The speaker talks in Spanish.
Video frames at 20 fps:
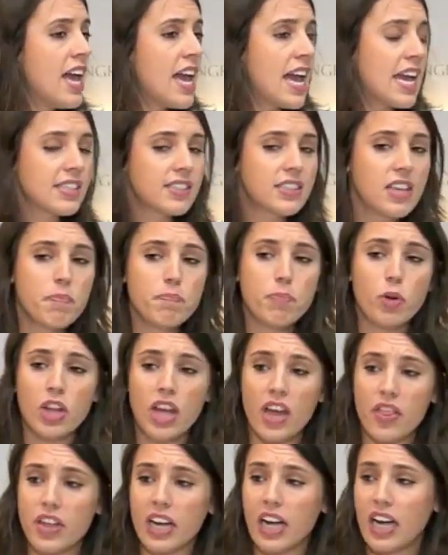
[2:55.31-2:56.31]
Es tiempo de
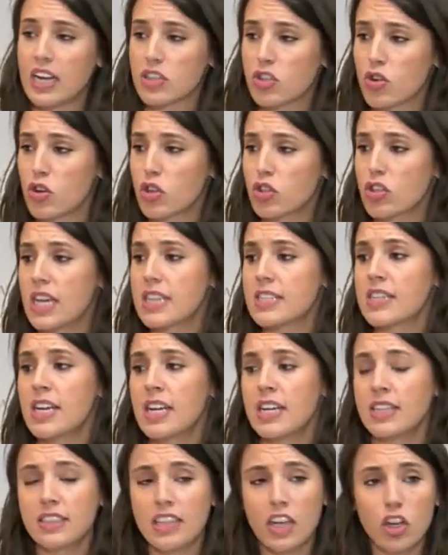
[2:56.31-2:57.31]
hacer las cosas
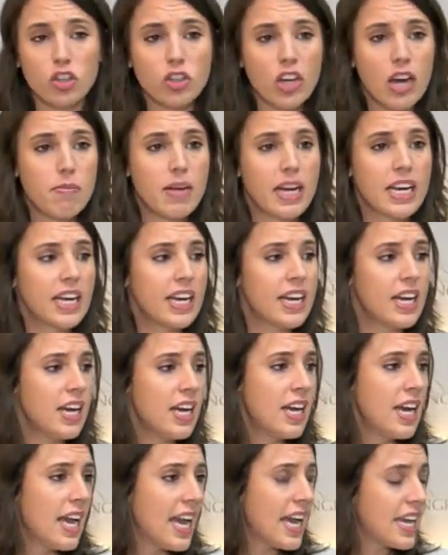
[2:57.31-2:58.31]
de otra manera,
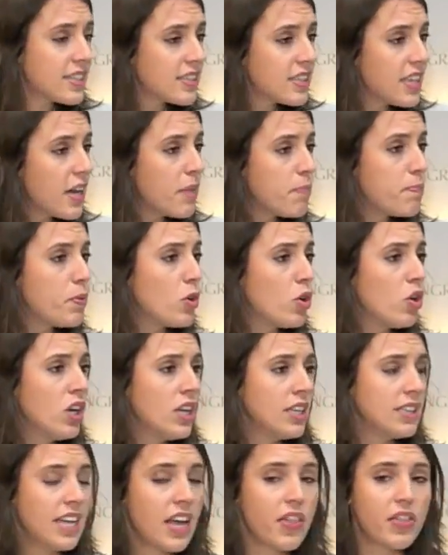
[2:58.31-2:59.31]
es tiempo
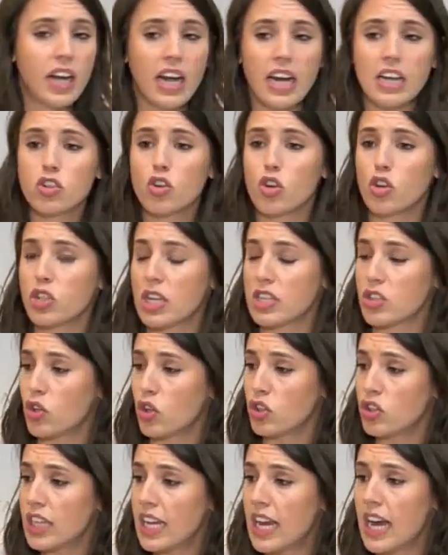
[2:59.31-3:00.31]
de hacer las cosas
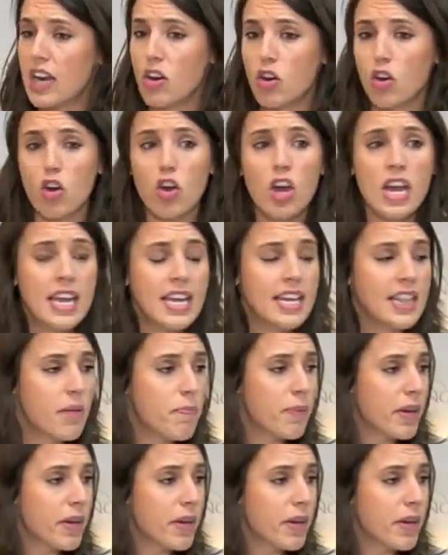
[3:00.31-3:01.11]
con diálogo y de